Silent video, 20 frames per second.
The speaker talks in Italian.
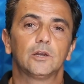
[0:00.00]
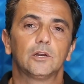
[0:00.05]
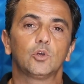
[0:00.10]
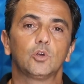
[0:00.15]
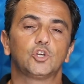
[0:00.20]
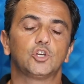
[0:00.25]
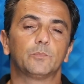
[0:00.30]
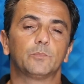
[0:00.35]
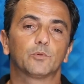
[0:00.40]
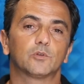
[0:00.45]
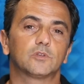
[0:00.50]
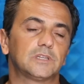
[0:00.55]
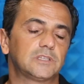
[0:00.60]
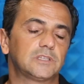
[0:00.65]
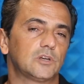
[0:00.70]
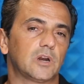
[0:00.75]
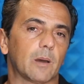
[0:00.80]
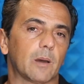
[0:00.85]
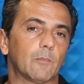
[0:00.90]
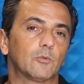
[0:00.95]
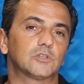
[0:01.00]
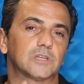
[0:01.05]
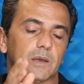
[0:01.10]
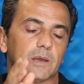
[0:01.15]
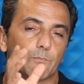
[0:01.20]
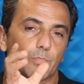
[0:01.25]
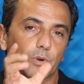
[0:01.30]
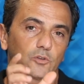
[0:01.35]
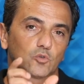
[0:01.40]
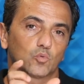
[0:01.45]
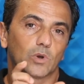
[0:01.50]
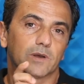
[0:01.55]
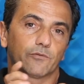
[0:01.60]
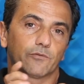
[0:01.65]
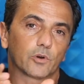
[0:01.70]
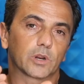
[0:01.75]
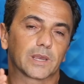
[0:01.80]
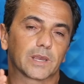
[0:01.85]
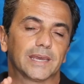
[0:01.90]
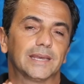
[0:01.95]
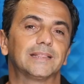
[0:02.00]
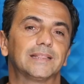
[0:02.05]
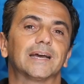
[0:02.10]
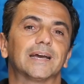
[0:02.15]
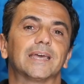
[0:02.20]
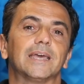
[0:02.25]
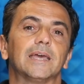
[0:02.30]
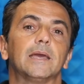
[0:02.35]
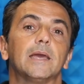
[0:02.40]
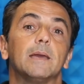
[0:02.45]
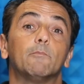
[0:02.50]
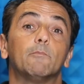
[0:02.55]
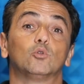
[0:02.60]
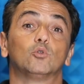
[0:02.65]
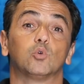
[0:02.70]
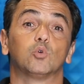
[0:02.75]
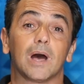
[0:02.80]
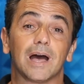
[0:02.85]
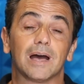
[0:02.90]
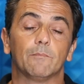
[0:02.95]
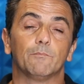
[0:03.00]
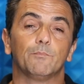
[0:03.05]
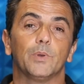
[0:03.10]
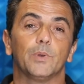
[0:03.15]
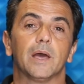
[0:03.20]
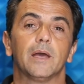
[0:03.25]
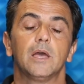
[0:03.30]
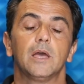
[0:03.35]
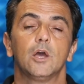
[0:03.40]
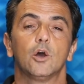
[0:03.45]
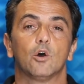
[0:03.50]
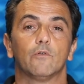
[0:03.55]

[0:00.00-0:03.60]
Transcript: noi ci posizioniamo sempre su una forchetta che è molto ampia,